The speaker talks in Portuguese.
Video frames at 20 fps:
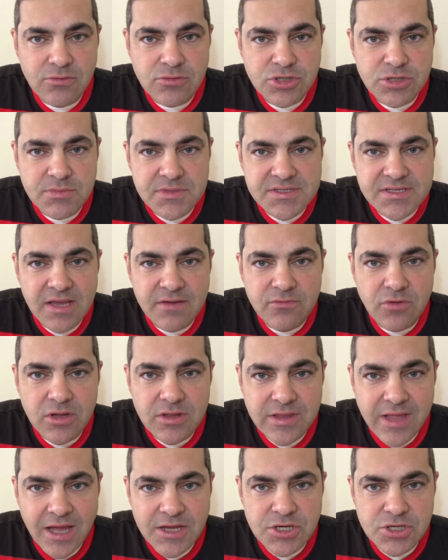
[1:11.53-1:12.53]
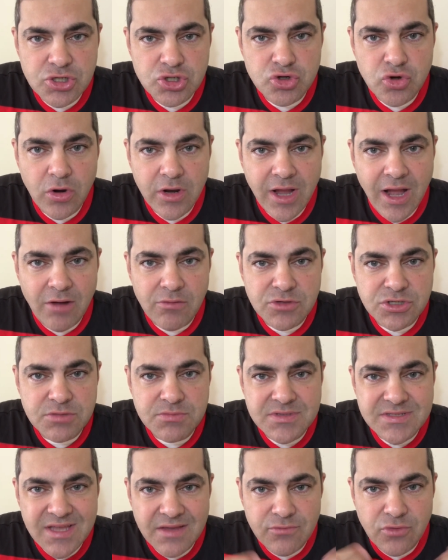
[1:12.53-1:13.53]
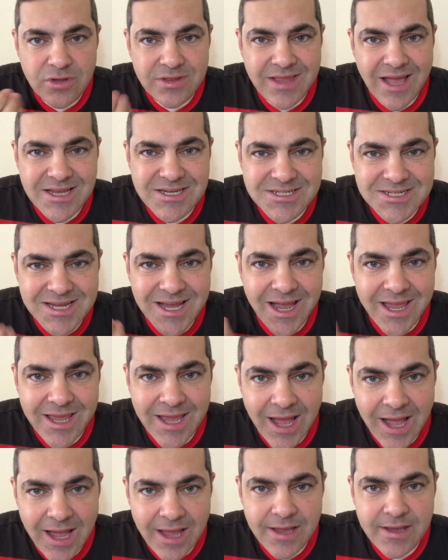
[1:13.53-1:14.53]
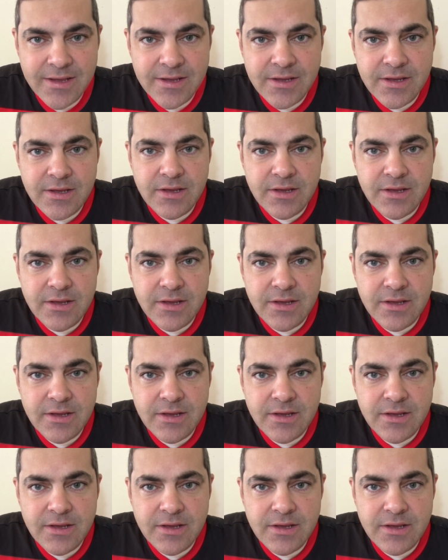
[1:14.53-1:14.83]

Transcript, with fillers: um time sem vontade de jogar, um time sem vontade de ganhar.